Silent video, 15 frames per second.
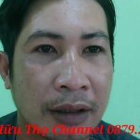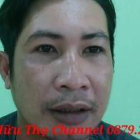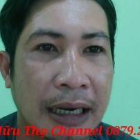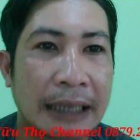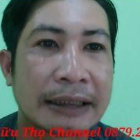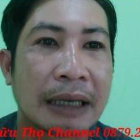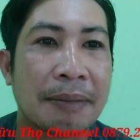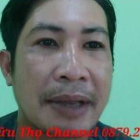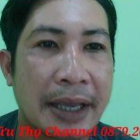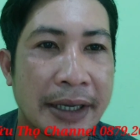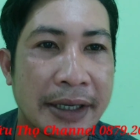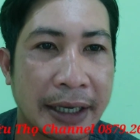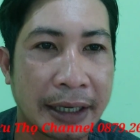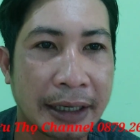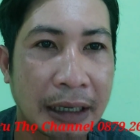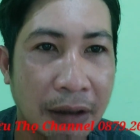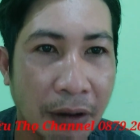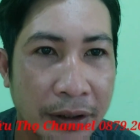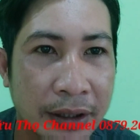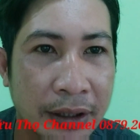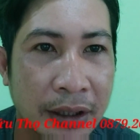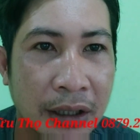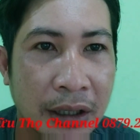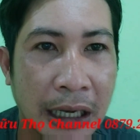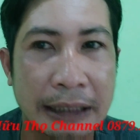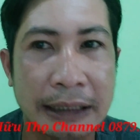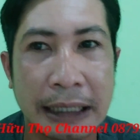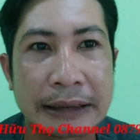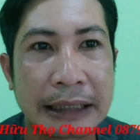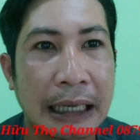là anh ta bị chuyện cái thôi
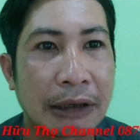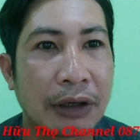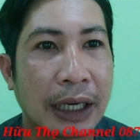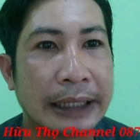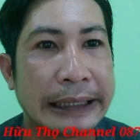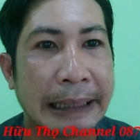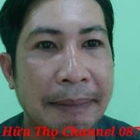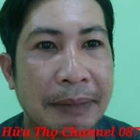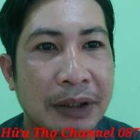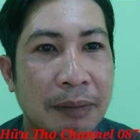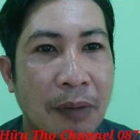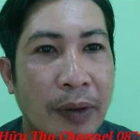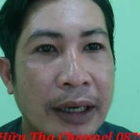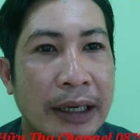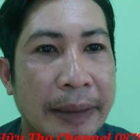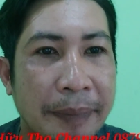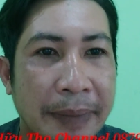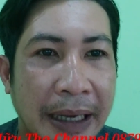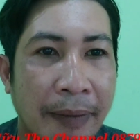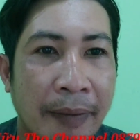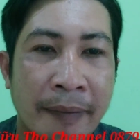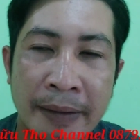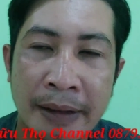hoặc là anh ta có thể xem được một cái clip nào